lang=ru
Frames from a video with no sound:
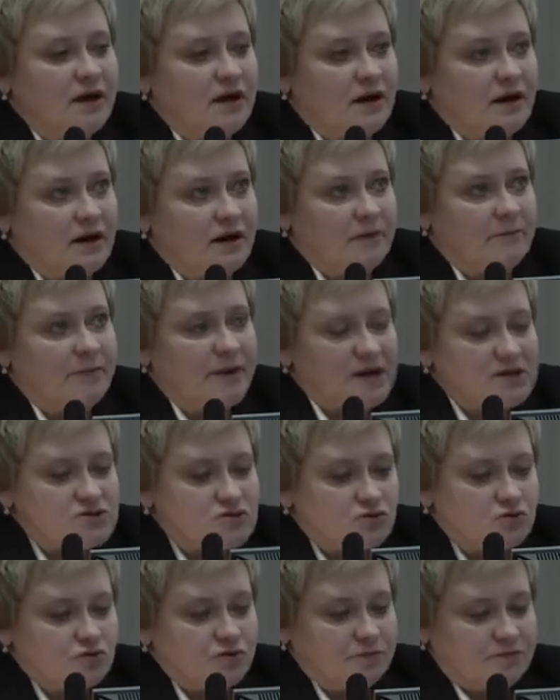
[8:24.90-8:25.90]
а,
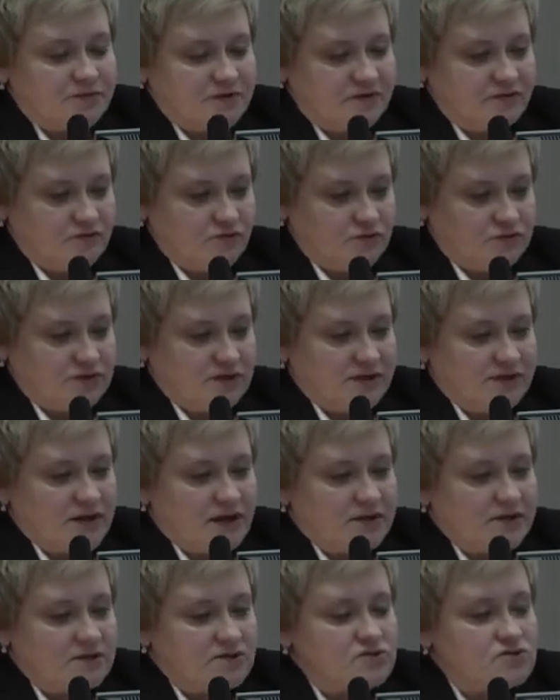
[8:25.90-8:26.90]
простой перевод на
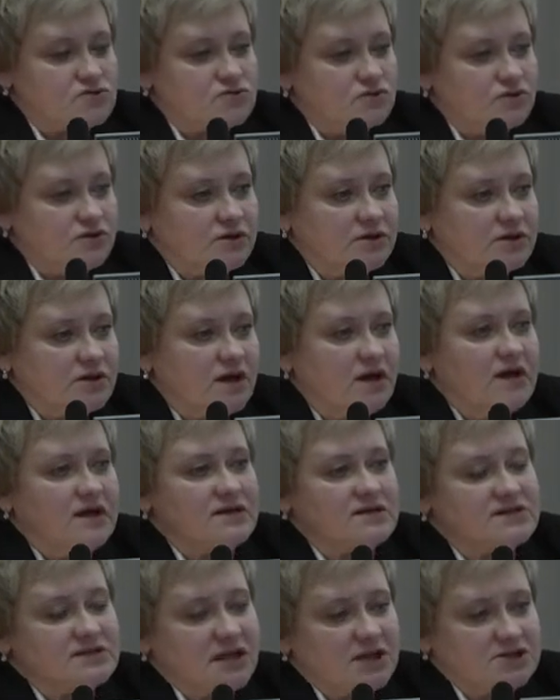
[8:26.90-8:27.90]
данный инсулин,
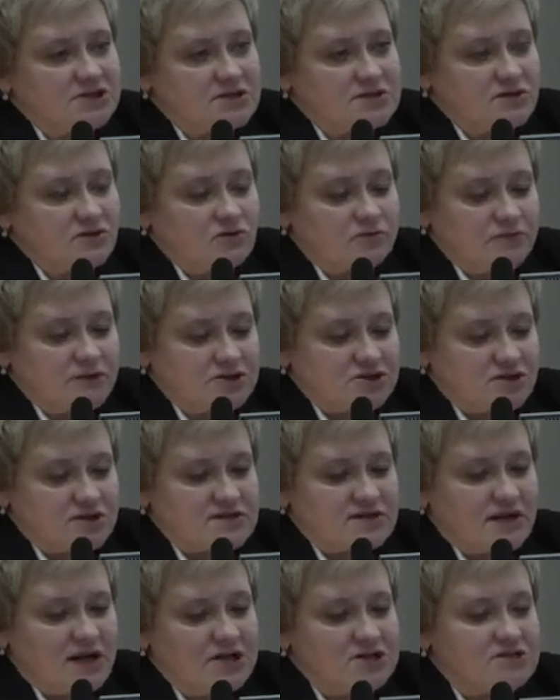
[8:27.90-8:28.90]
значительно
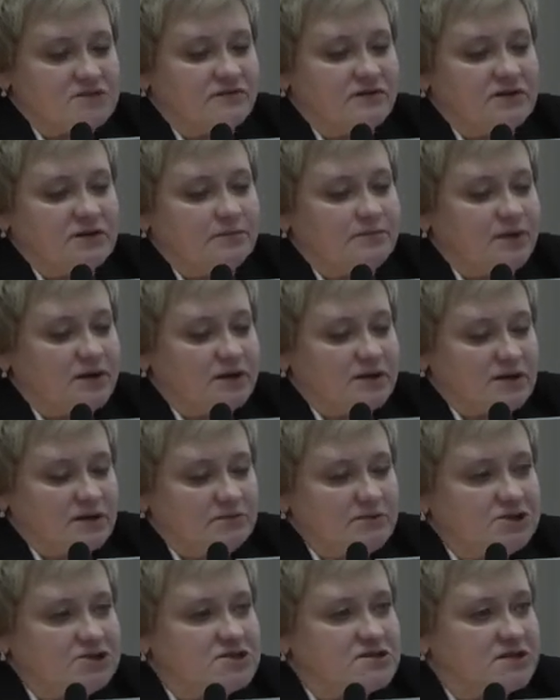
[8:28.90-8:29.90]
уменьшилось количество
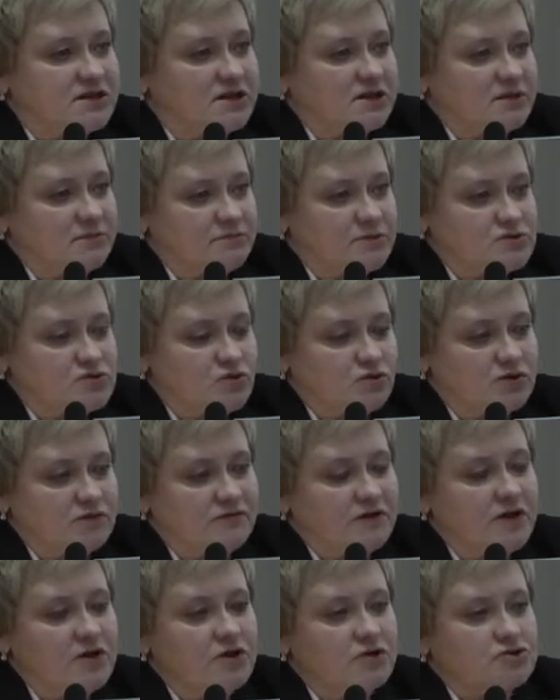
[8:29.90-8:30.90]
гипогликемических
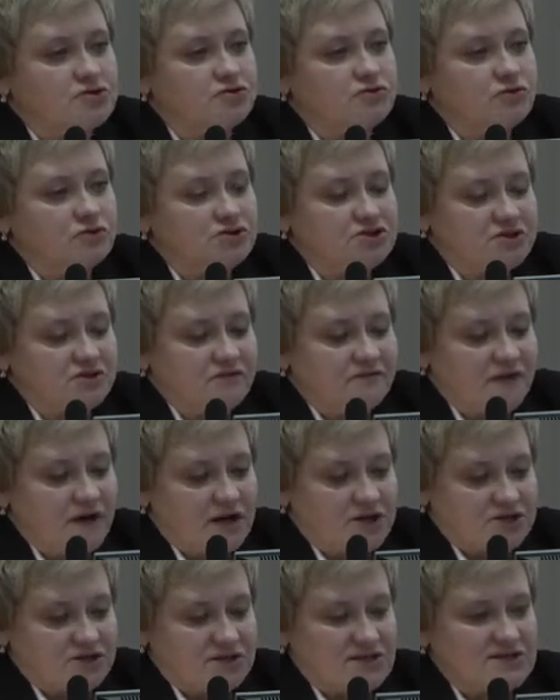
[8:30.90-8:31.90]
эпизодов, что очень
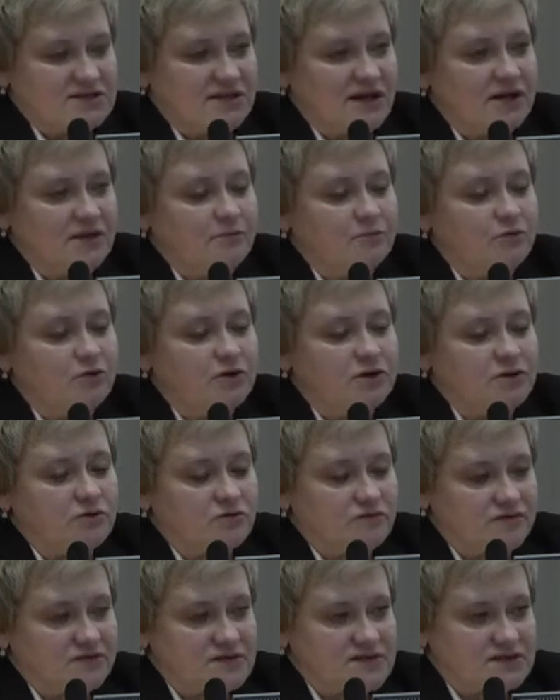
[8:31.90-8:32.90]
важно, стали более
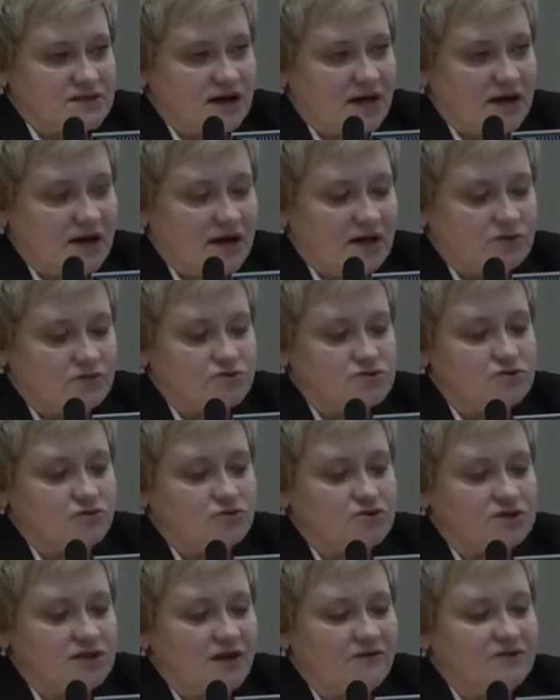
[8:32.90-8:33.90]
ровные сахара, то есть
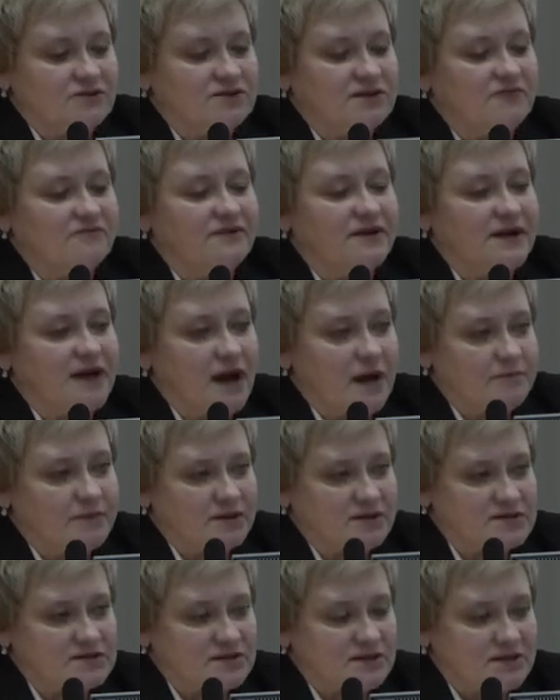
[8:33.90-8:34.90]
ушла вот та
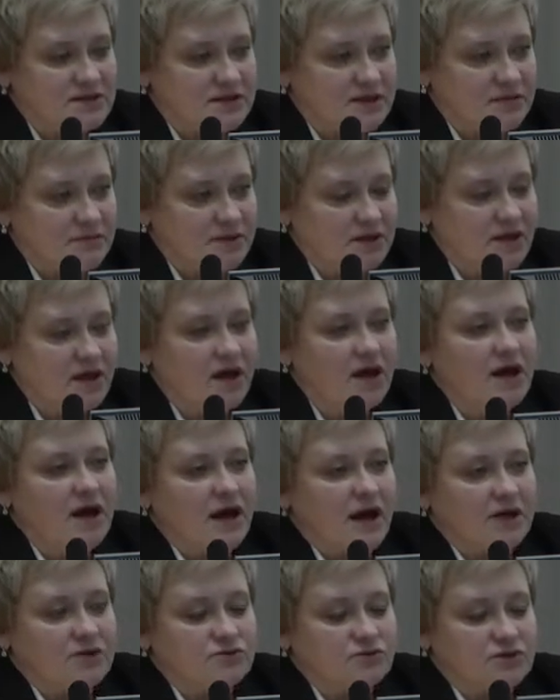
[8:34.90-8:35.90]
вариабельность гликемии,
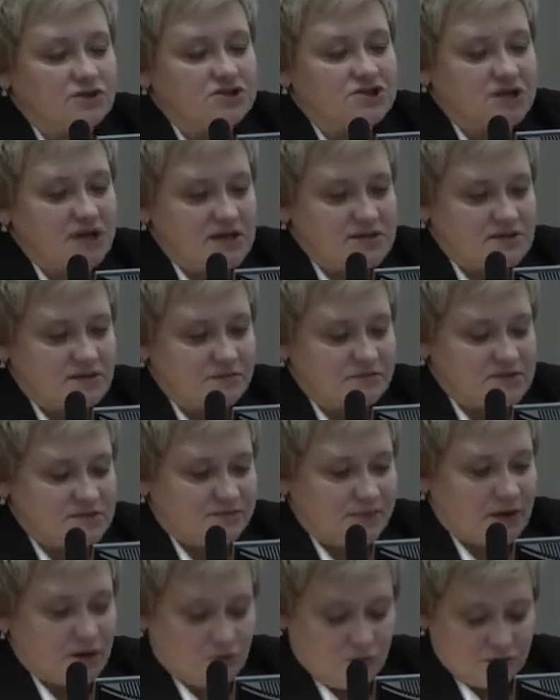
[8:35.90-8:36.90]
которая часто
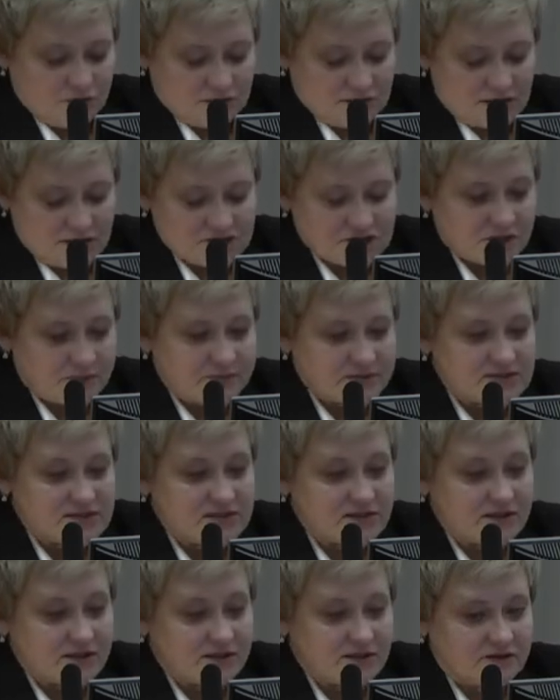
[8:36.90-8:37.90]
беспокоит наших
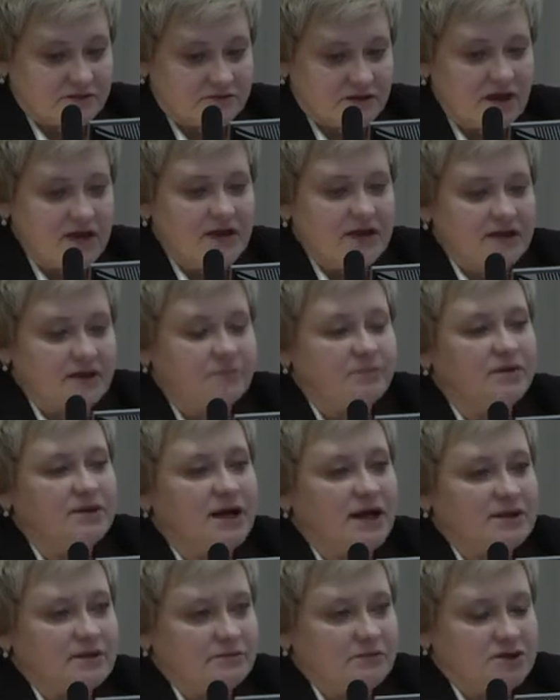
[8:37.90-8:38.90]
пациентов. И
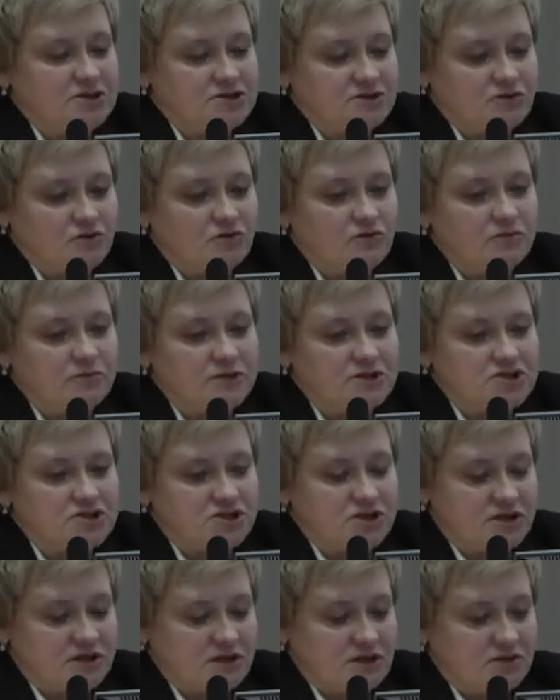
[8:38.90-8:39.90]
было отмечено
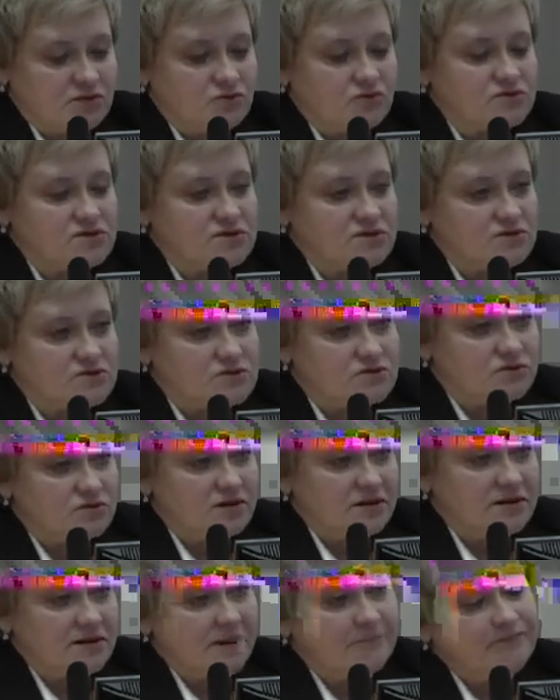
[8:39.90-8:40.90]
уменьшение дозы
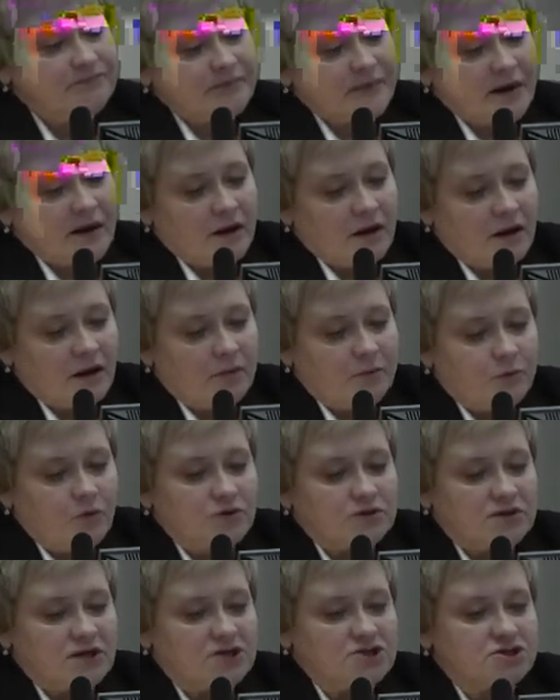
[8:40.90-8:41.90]
инсулина а, по
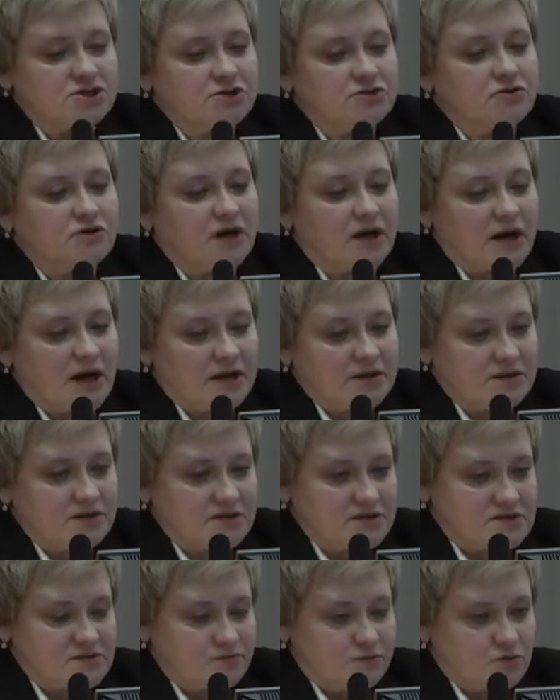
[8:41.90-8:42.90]
отношению к
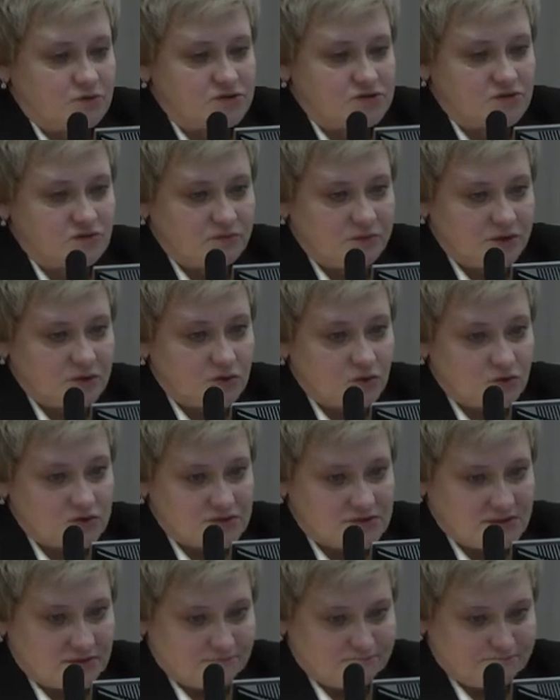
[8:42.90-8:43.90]
ранее используемой
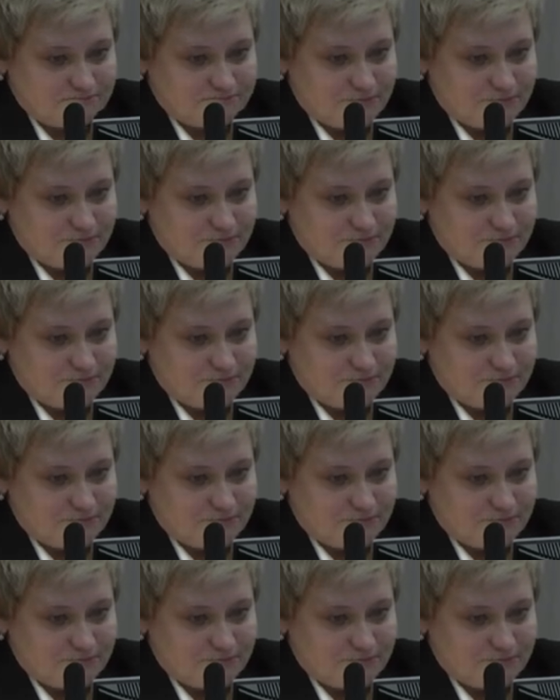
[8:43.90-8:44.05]
дозе.